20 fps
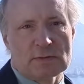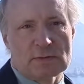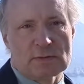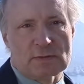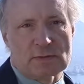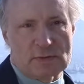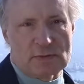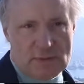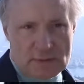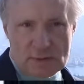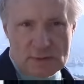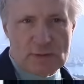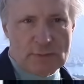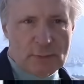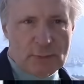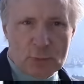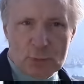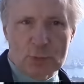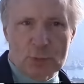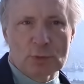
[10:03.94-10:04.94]

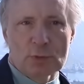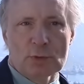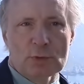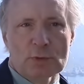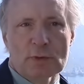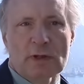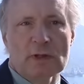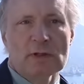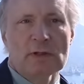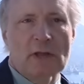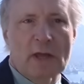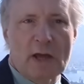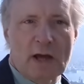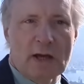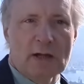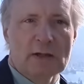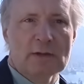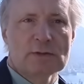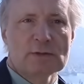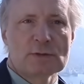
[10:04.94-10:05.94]
setzt Bruno
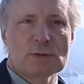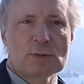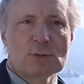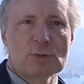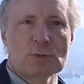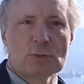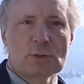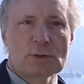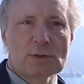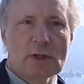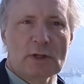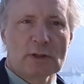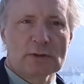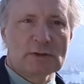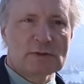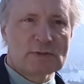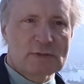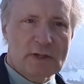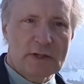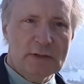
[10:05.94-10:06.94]
genial hinzu, muss auch
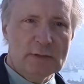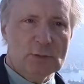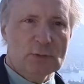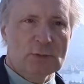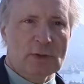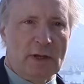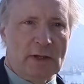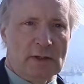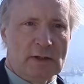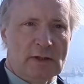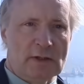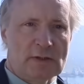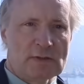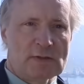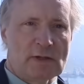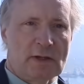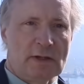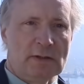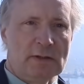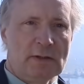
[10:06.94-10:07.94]
die Zeit
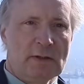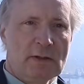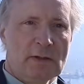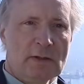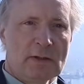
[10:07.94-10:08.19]
unendlich sein.